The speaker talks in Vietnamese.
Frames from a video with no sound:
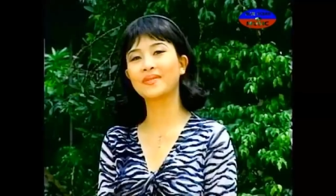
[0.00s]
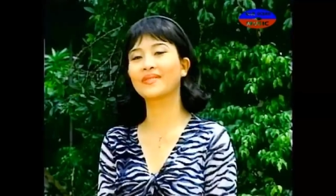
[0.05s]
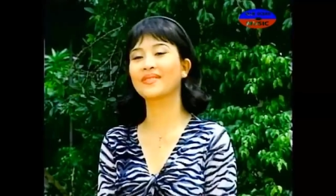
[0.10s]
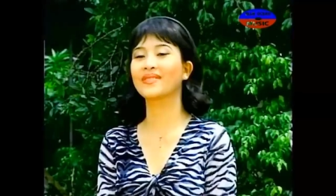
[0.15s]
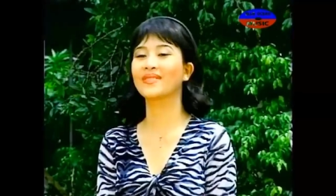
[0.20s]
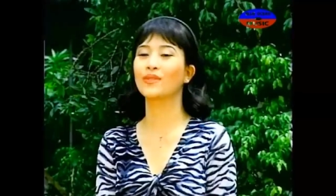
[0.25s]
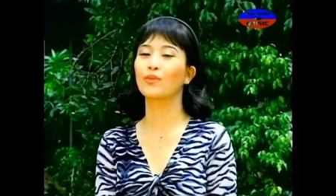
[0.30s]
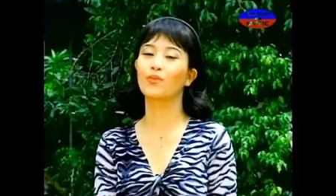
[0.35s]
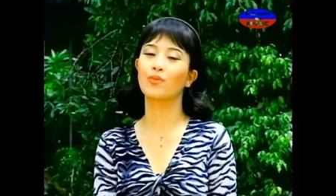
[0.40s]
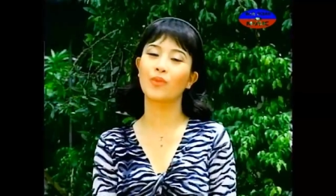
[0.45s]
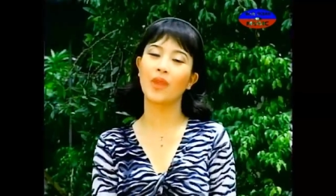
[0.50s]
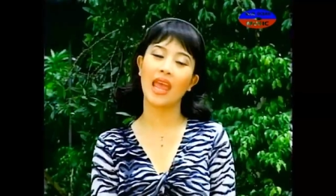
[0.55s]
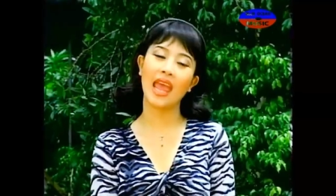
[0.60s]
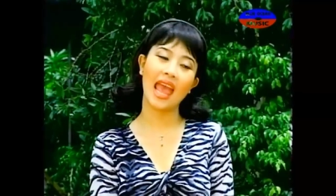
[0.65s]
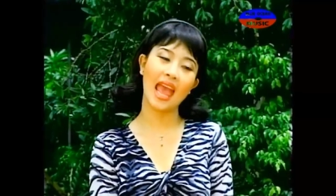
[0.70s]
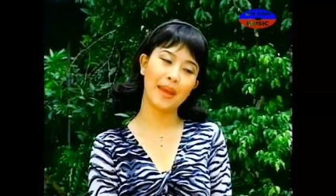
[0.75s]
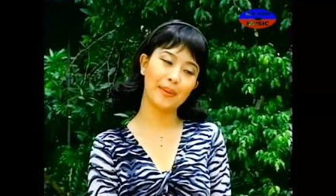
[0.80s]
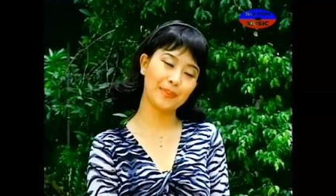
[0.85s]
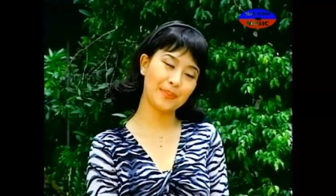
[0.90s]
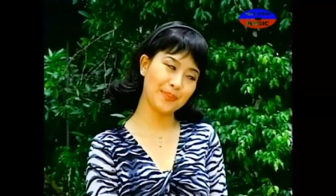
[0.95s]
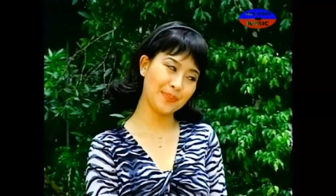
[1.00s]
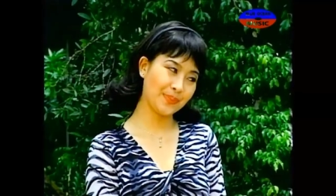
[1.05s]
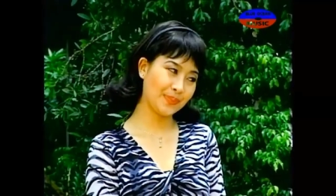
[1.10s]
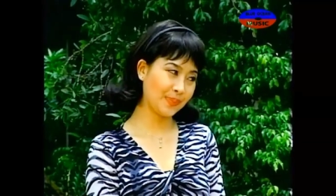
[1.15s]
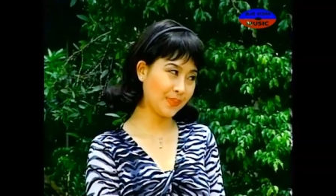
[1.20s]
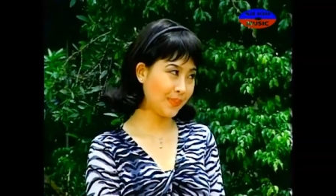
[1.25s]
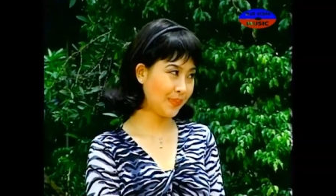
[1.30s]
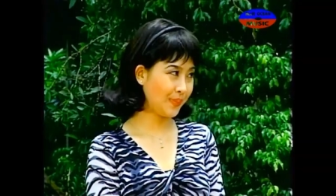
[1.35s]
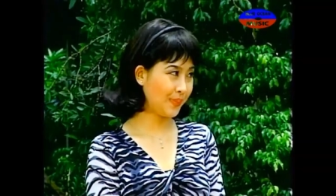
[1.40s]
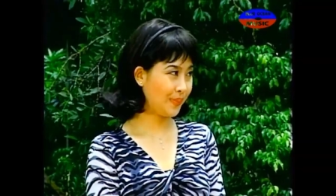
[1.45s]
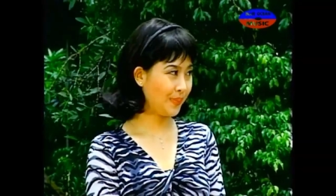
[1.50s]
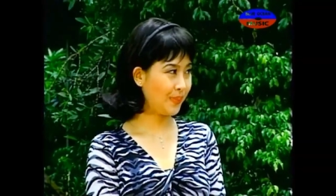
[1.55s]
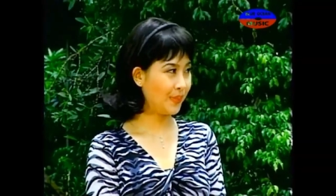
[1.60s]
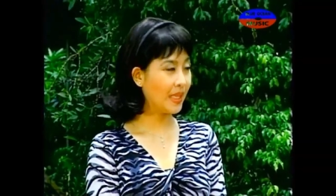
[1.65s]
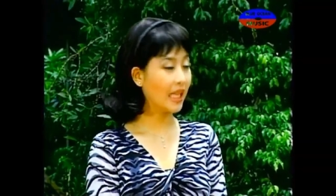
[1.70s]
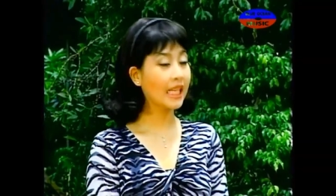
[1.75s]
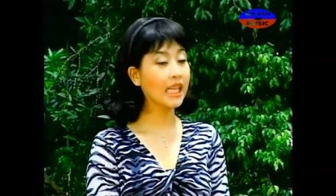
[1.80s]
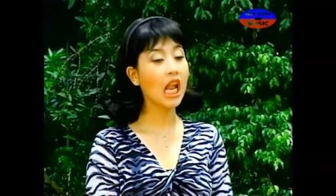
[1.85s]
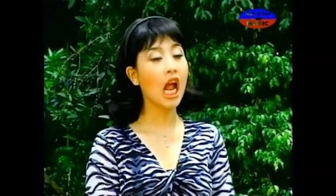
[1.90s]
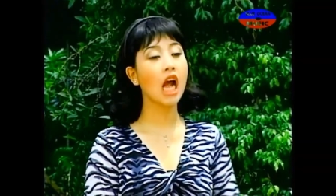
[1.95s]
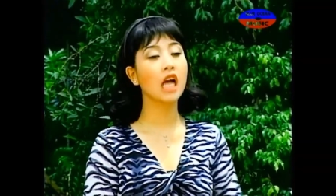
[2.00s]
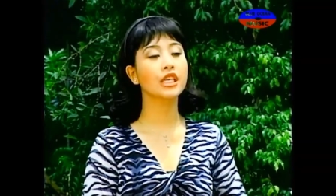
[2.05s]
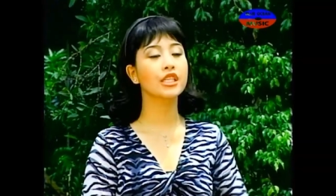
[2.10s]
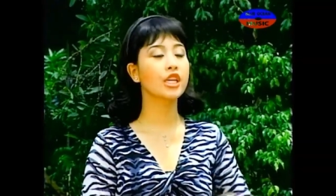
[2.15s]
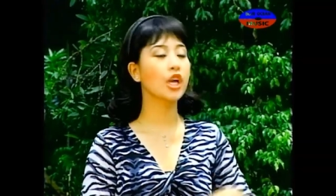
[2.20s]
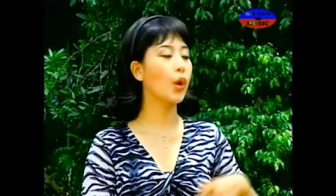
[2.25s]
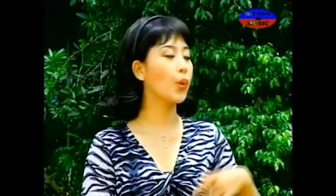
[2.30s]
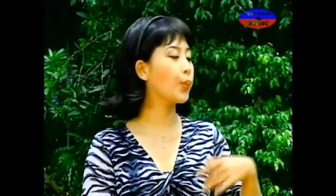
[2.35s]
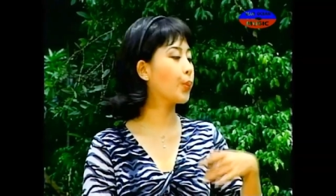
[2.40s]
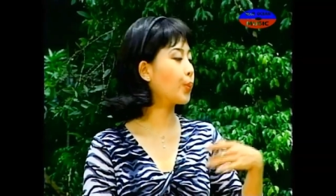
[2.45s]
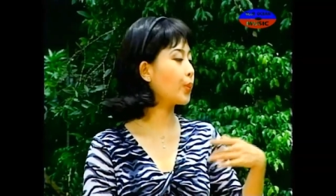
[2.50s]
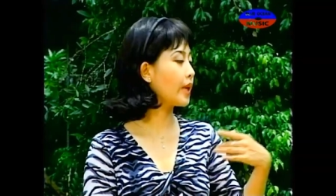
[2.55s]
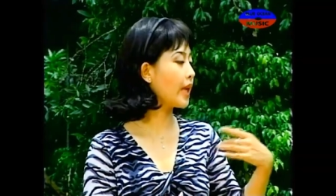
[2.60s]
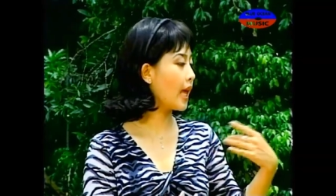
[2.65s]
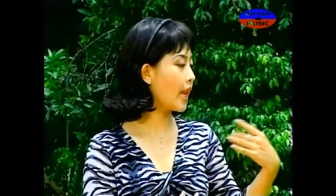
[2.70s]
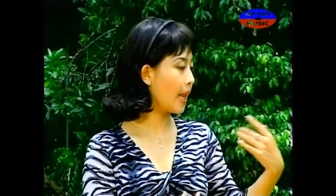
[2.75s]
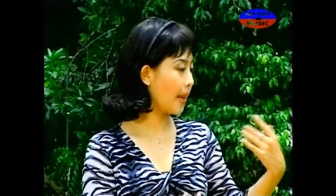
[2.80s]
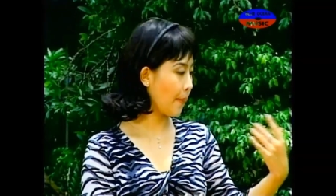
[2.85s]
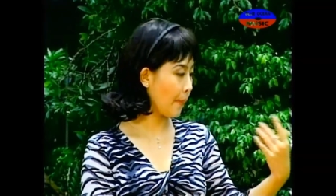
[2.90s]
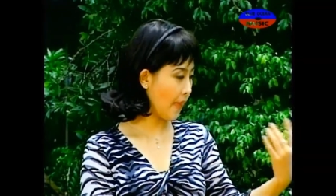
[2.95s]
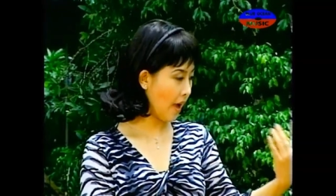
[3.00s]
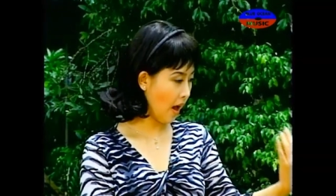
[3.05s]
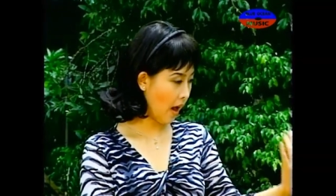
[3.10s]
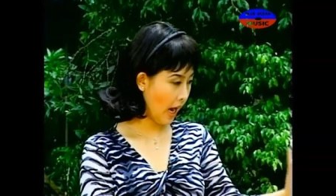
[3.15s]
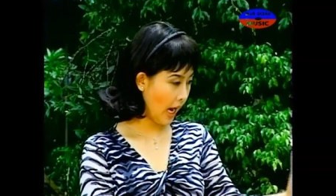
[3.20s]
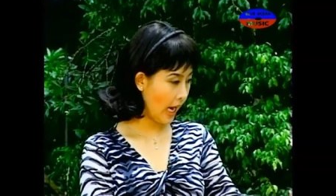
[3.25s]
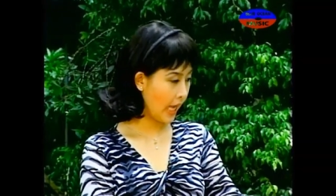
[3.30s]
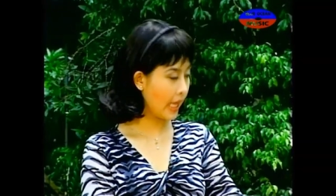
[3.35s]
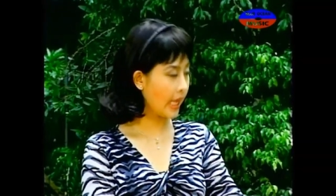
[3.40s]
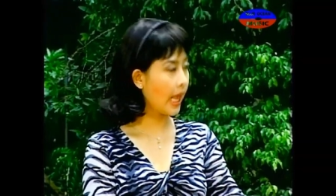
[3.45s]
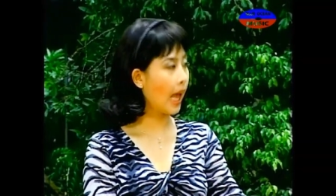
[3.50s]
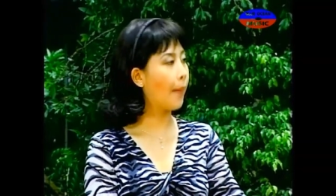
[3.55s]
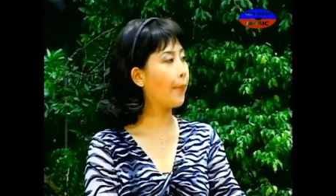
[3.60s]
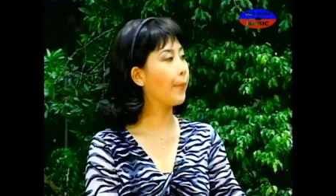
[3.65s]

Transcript: Không dám. Xin trân trọng kính mời nhập